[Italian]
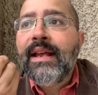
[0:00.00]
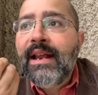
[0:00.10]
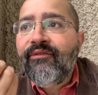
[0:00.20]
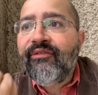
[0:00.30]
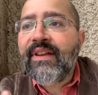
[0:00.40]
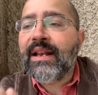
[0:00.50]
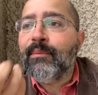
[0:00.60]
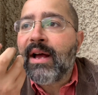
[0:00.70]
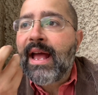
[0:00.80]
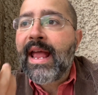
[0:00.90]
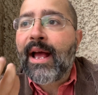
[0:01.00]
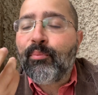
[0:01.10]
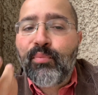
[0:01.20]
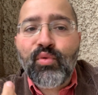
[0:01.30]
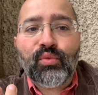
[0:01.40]
Il film è
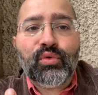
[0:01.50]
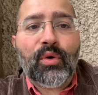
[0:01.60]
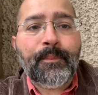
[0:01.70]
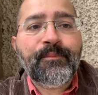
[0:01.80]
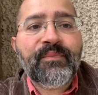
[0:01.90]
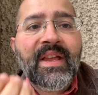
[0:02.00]
appunto